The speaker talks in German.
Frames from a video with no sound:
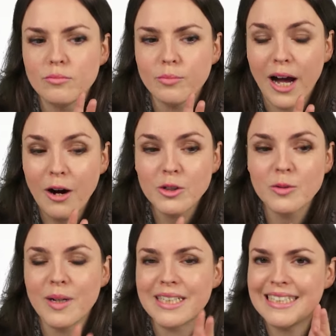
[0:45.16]

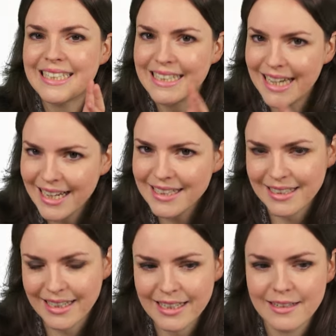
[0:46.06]
brauchte man die
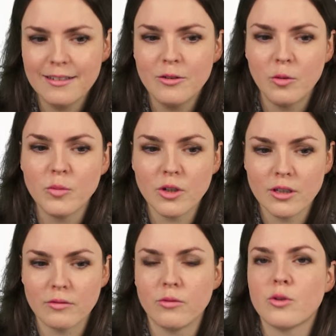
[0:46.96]
Kettenregel, um
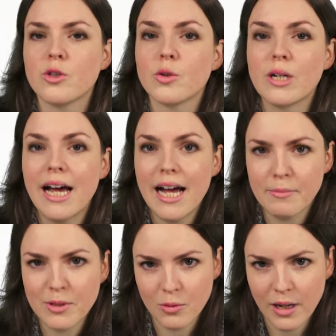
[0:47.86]
solche Funktionen
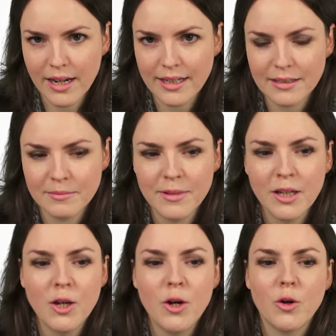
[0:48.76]
abzuleiten.
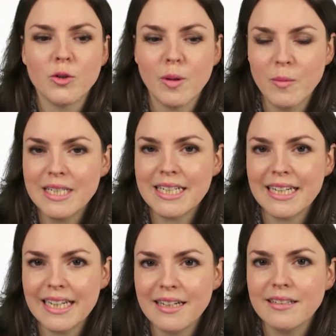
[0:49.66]
Und beim
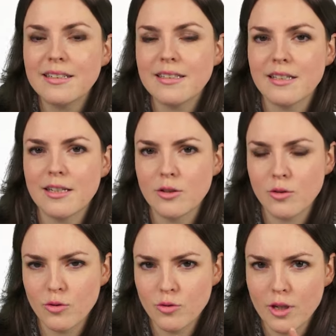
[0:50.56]
Integrieren ist das jetzt
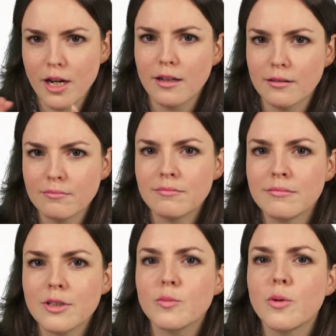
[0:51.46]
sozusagen
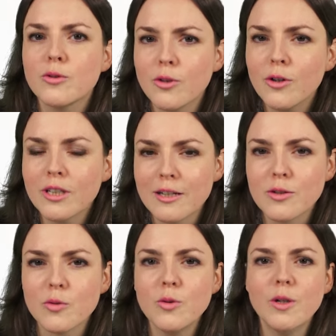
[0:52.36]
das Pendant
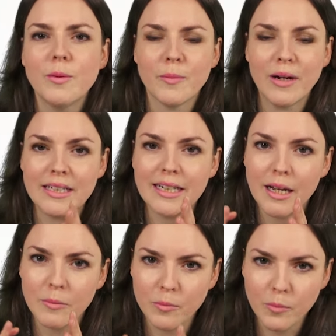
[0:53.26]
dazu. Man
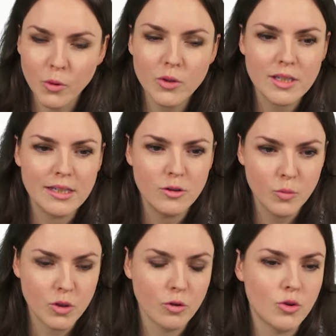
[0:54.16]
muss die
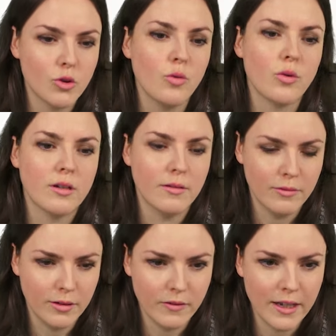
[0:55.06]
Substitution
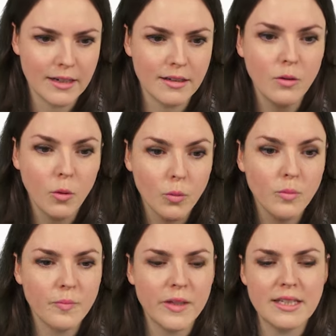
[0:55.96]
verwenden,
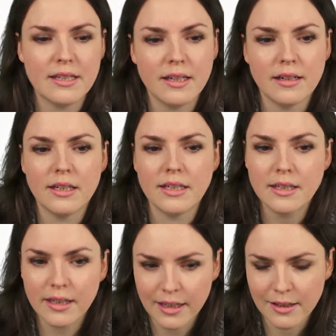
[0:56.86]
um das hier
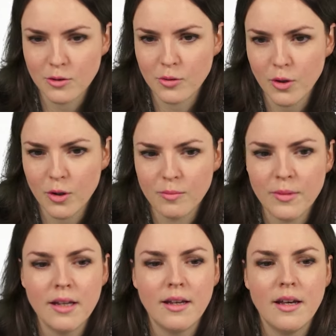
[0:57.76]
integrieren zu können.
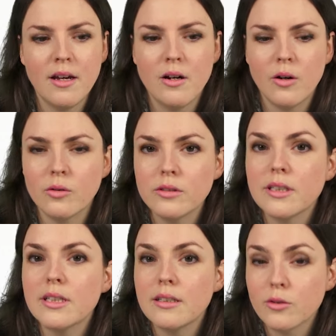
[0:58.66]
Und
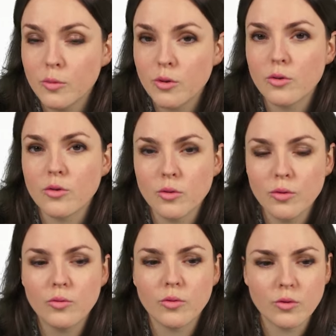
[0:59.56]
die
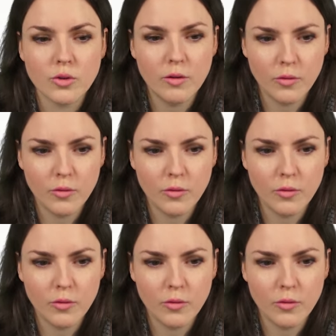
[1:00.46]
Substitution funktioniert